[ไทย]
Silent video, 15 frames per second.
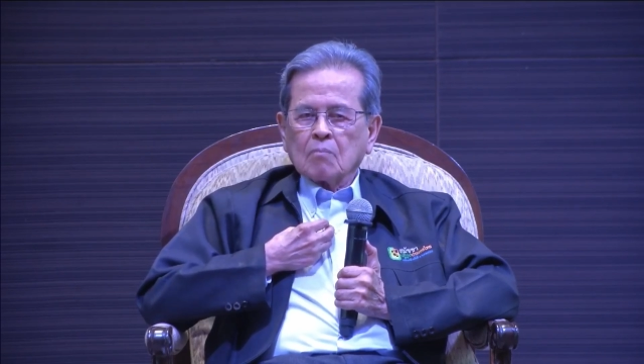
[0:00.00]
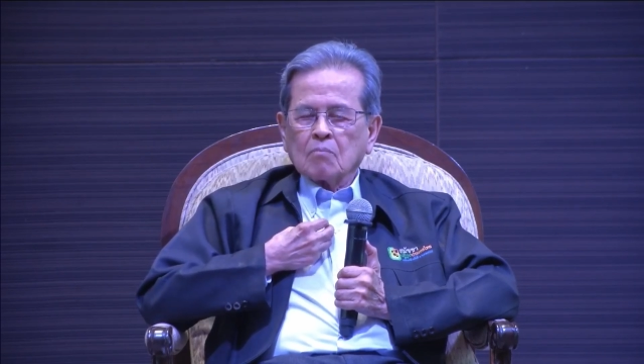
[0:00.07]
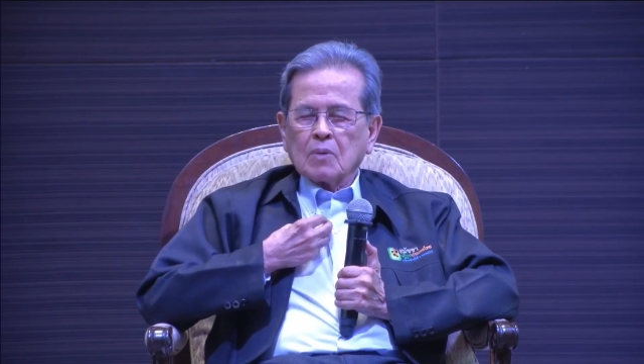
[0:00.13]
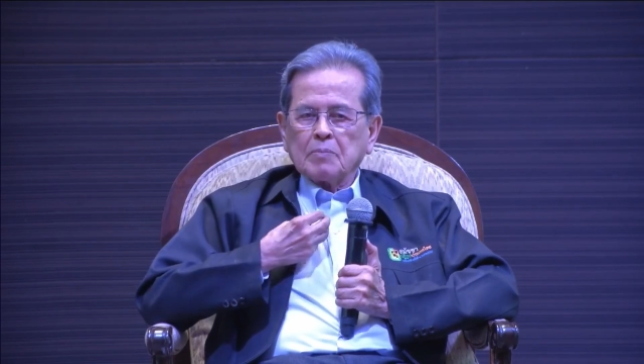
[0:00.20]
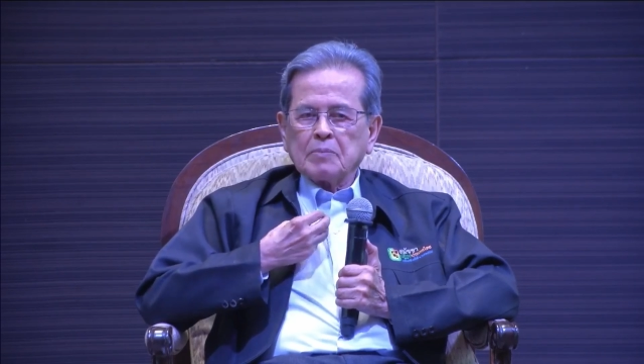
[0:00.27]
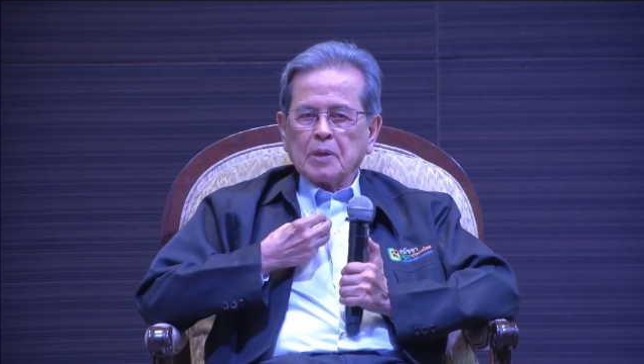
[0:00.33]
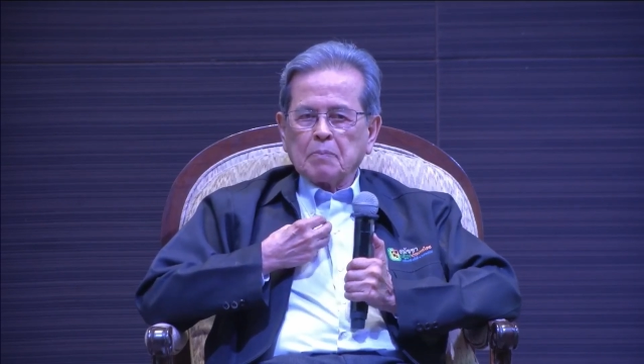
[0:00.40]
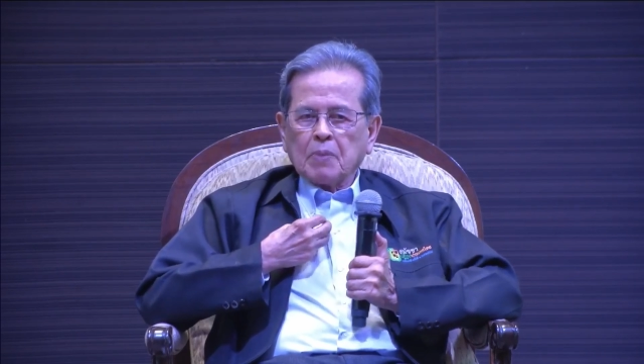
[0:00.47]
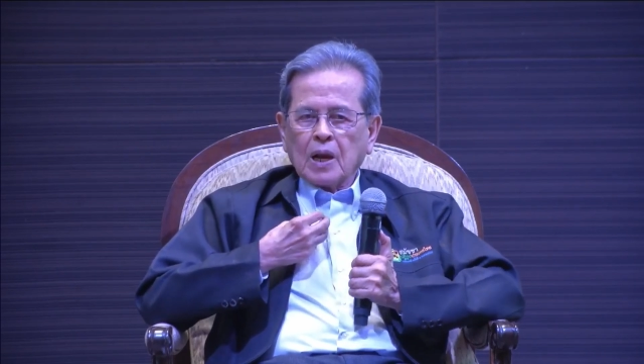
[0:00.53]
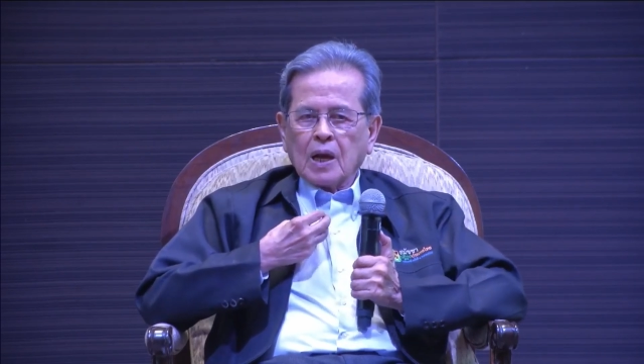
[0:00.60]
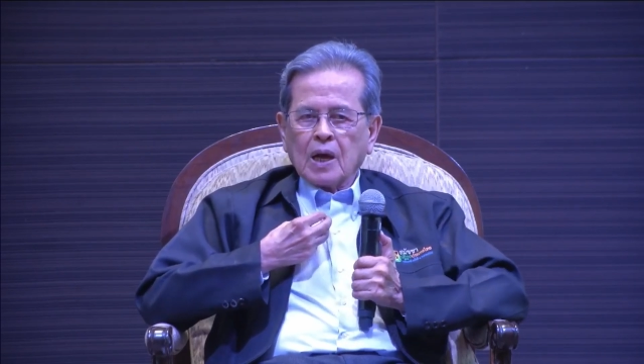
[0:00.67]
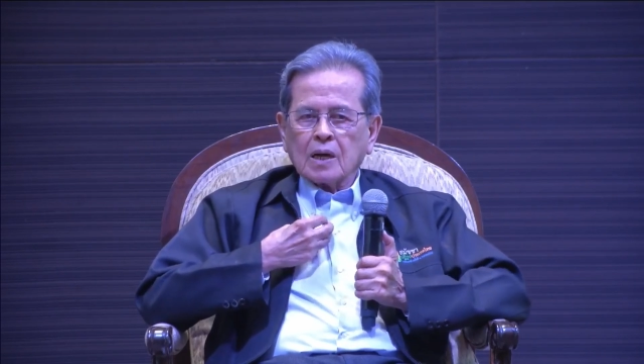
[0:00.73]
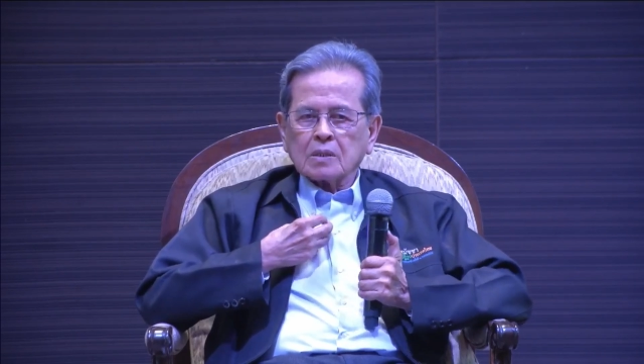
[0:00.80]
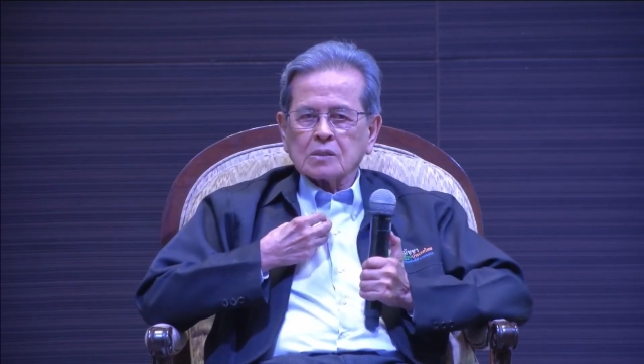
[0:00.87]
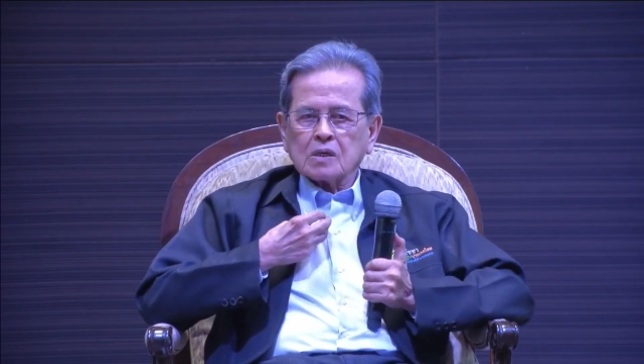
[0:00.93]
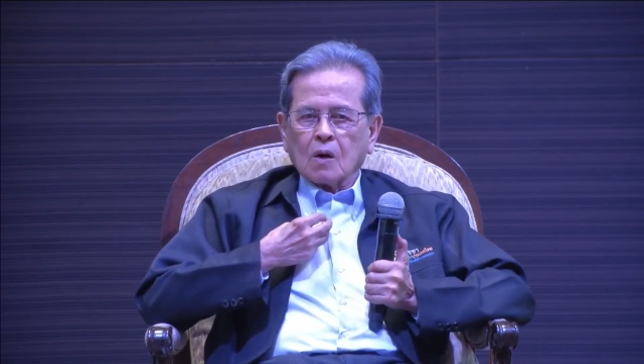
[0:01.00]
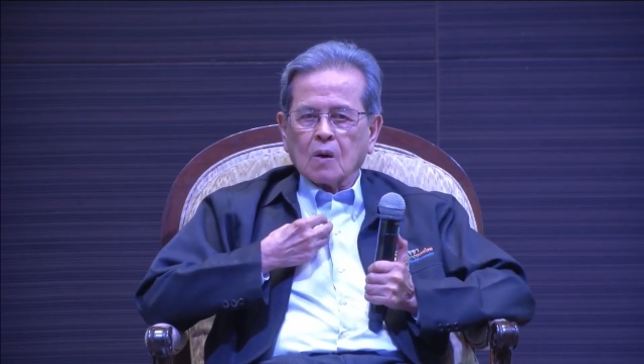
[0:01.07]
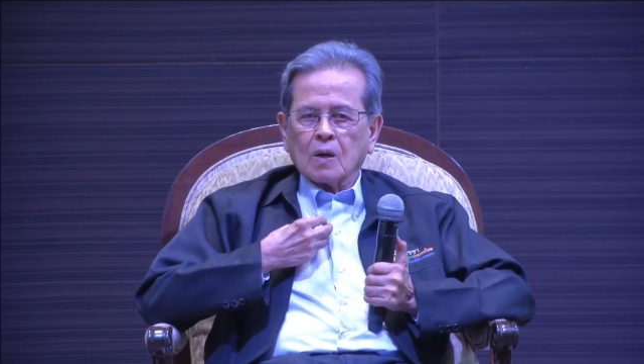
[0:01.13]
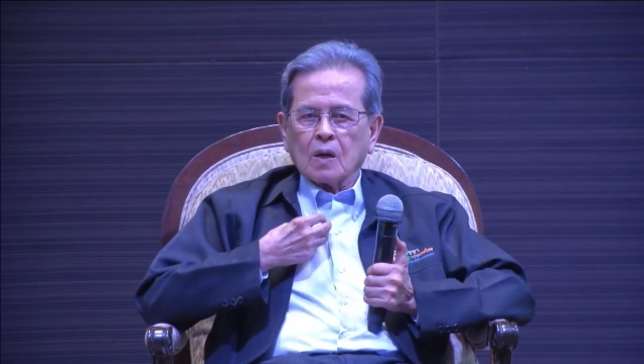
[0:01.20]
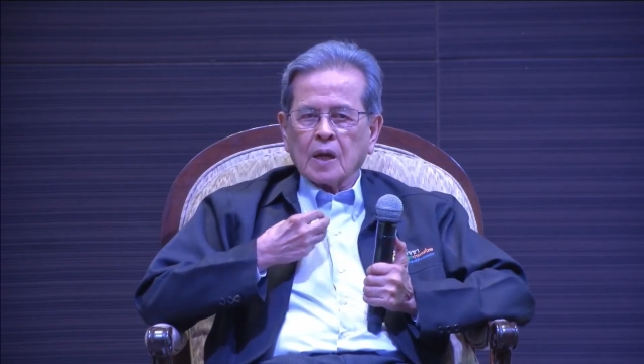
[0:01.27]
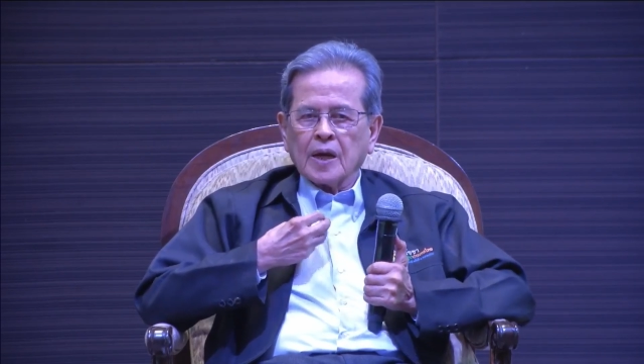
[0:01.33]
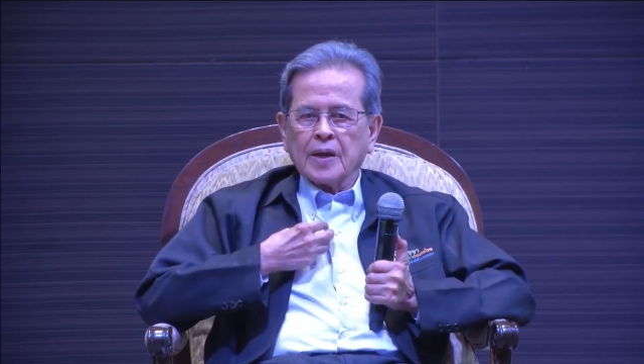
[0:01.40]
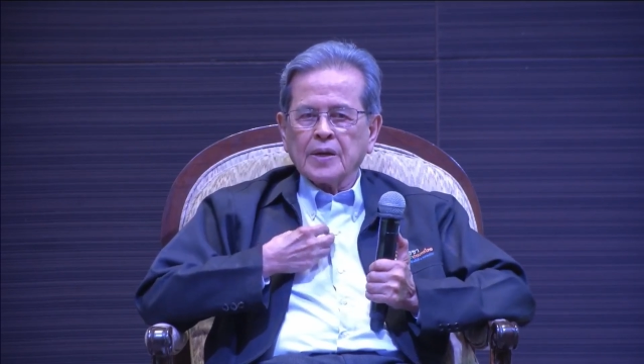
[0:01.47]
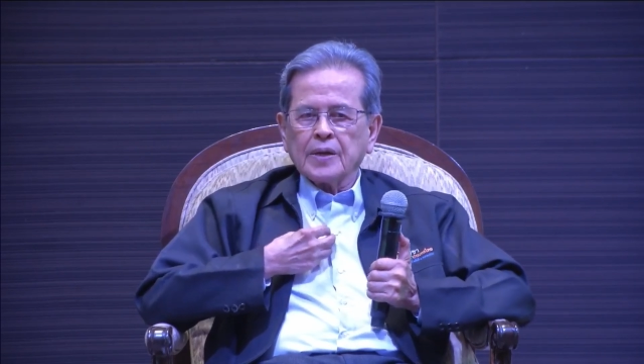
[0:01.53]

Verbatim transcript: นมีพลังซ่อนเร้น